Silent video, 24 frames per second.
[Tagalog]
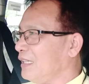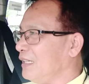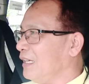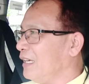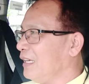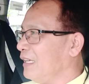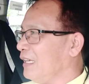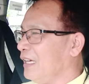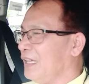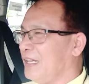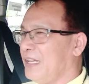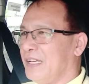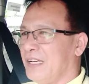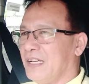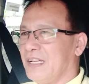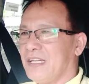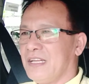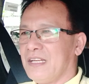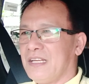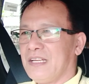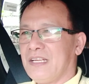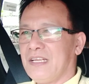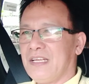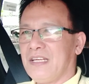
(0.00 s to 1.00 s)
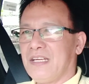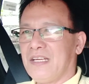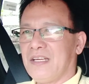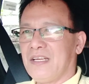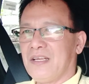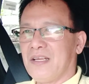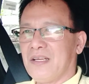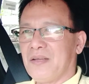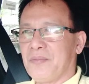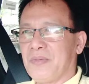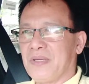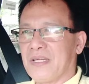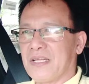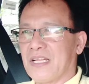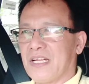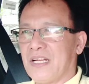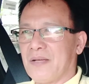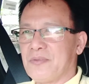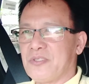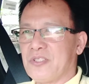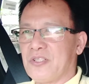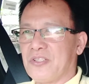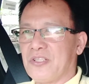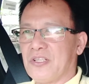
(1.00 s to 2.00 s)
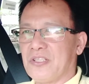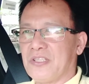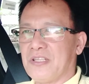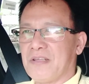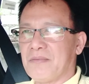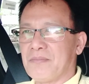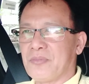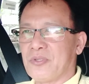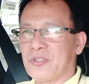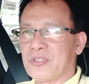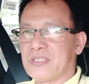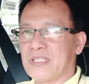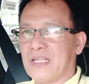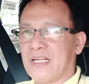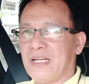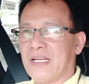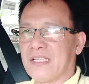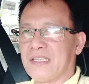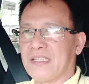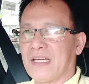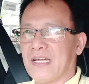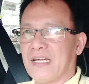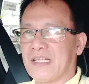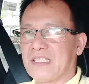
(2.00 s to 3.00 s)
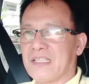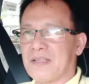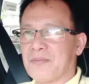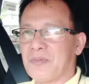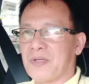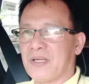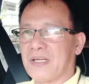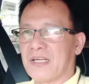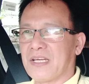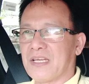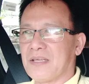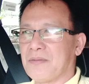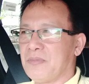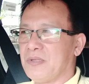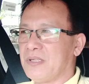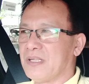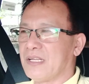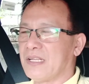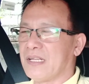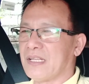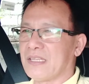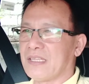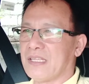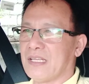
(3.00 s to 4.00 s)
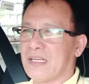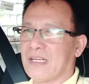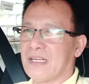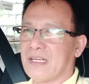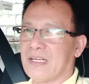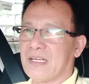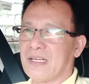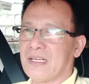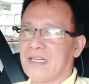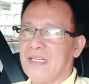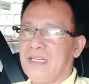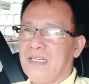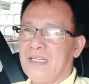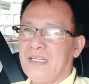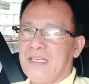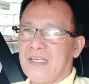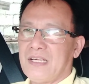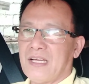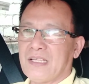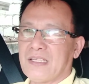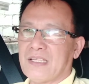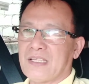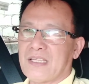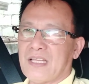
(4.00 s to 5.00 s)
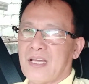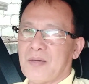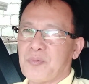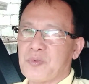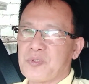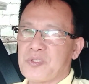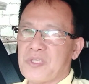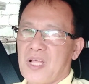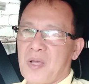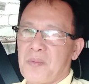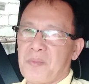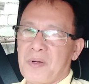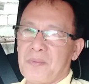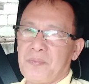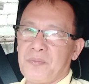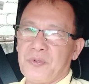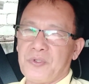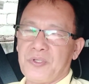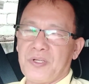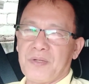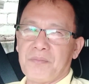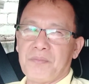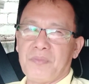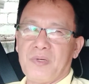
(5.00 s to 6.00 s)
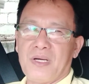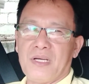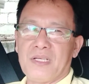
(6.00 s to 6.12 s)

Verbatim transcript: Ayan, uh, may galap shoutout din po sa lahat ng ating mga kaibigan at uh, katatapos lamang po ng